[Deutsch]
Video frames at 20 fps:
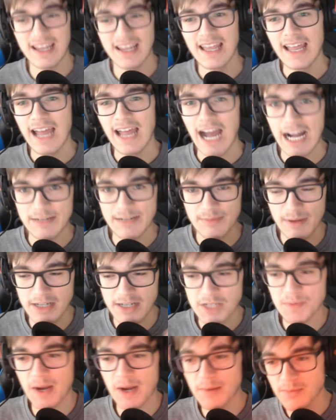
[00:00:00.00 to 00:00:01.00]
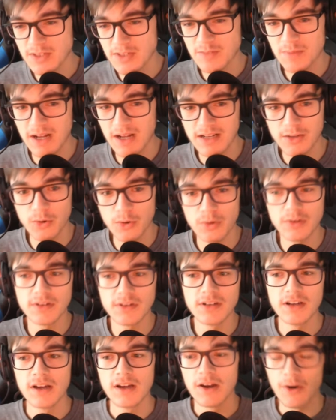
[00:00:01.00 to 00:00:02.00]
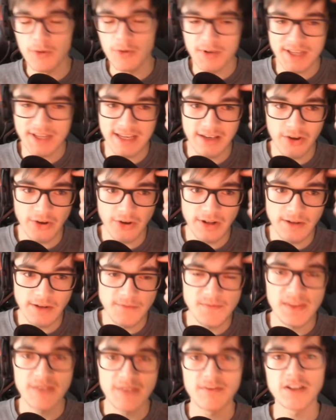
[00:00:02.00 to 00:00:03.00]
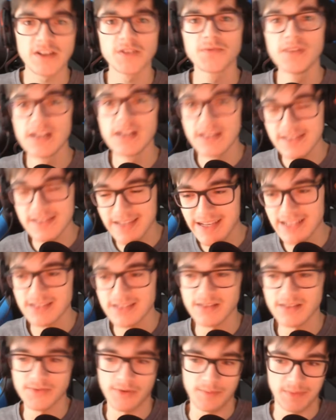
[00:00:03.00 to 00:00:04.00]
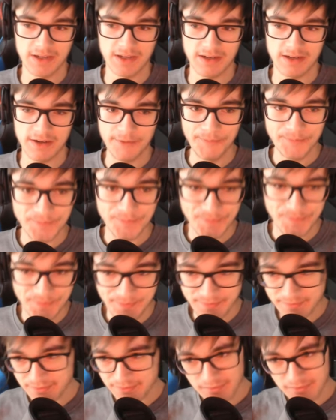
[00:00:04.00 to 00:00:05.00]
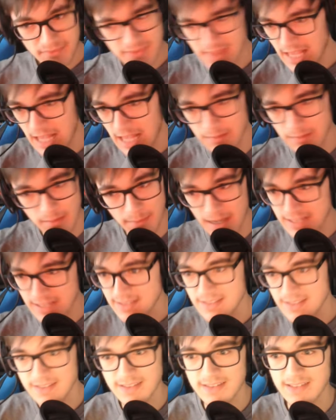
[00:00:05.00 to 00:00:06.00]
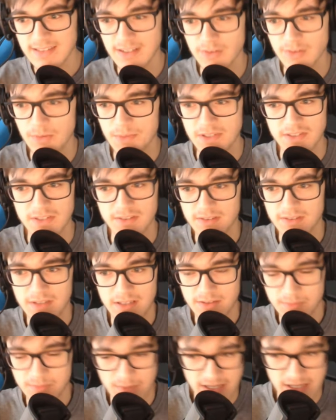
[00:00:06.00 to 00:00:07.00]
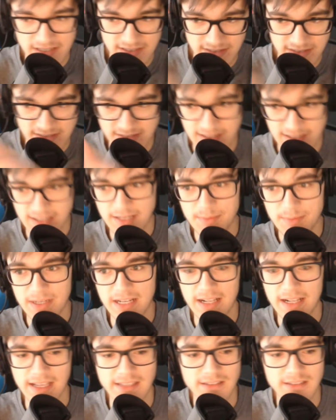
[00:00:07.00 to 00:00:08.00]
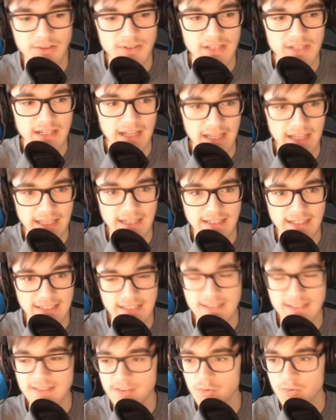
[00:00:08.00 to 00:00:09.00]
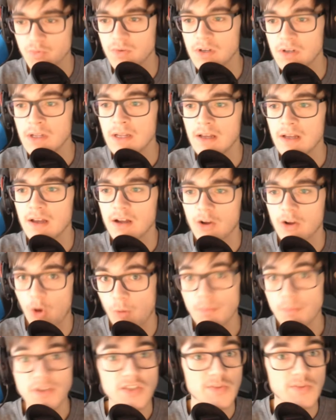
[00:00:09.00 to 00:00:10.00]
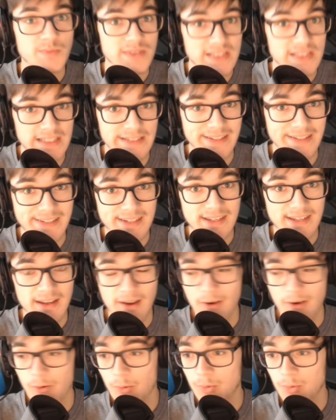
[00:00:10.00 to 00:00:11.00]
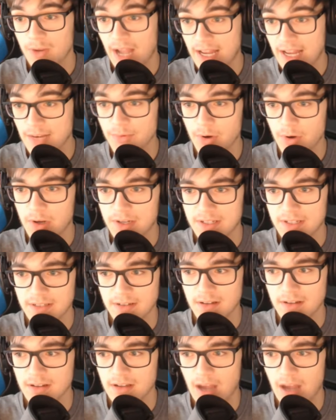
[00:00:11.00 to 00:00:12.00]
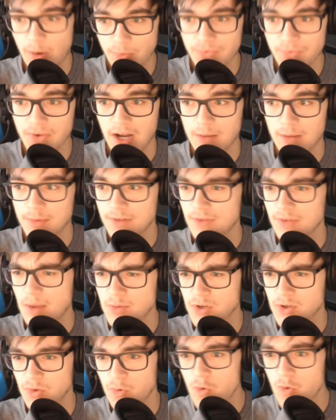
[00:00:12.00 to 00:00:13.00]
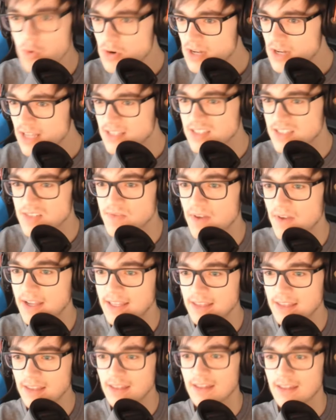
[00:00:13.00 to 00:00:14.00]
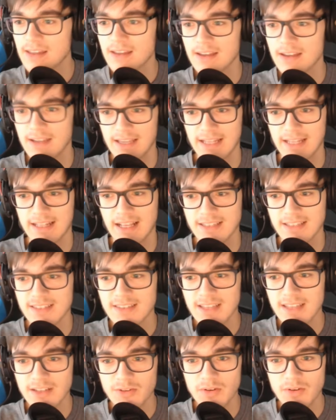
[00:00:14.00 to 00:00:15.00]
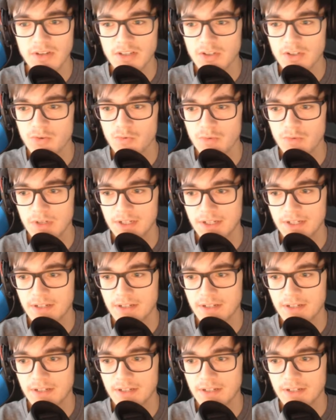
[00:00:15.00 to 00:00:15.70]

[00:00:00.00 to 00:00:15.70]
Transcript: Aber manchmal muss man halt gucken, okay, lol, was will das Rätsel von mir, ne? Aber meistens ist es ja nur bis, also meistens ist es ja hier bei den Rätselhäusern ja eher jetzt so, komm bis zum Ziel. Und keine wirkliche Aufgabe. Ne? Wir haben schon 102. Ja, das ist natürlich cool, ne?